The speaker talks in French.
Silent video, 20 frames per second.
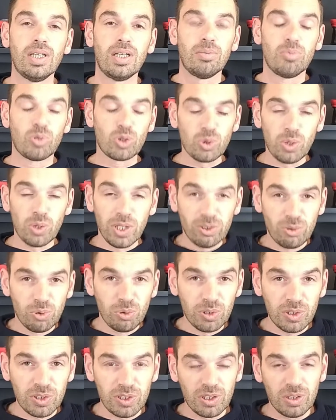Bonjour à
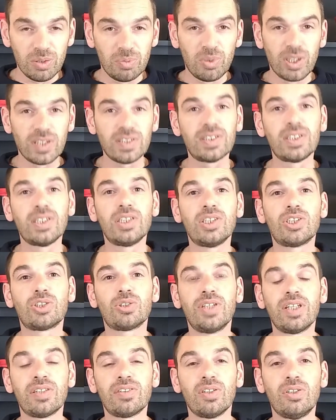tous, euh, moi c'est
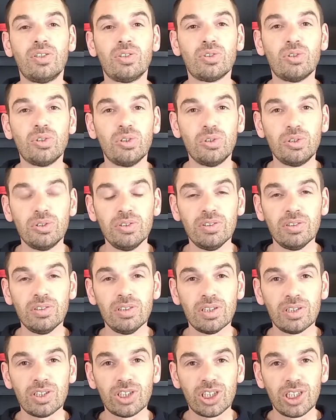Jonathan
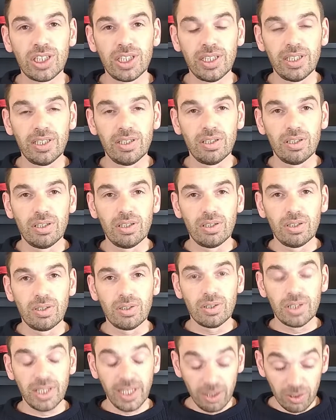Delaune, j'ai
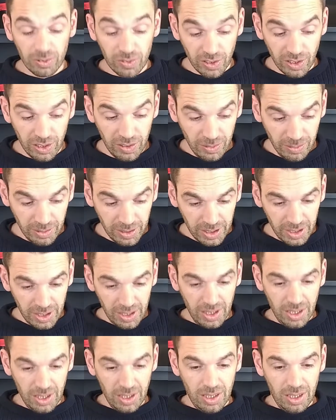40 euh, ans,
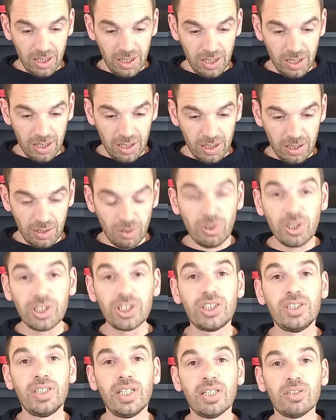euh,
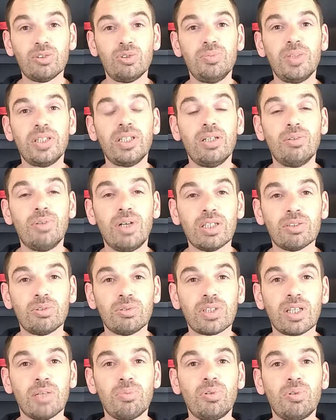originaire du Maine-et-Loire,
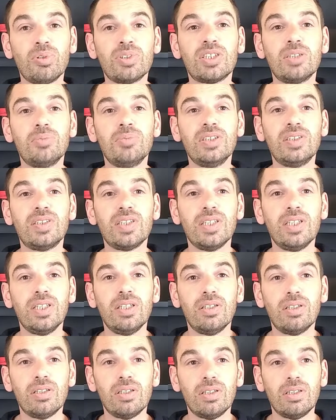donc à
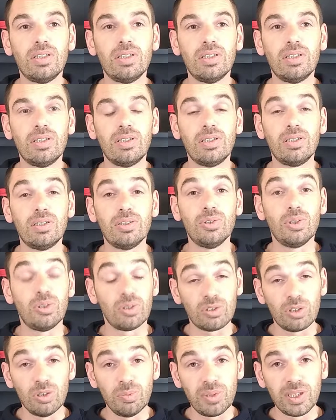proximité de
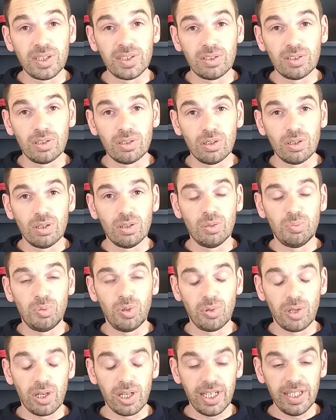l'entreprise
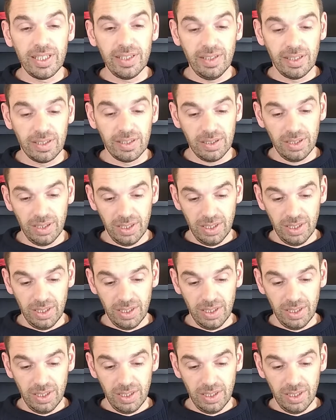Powerline.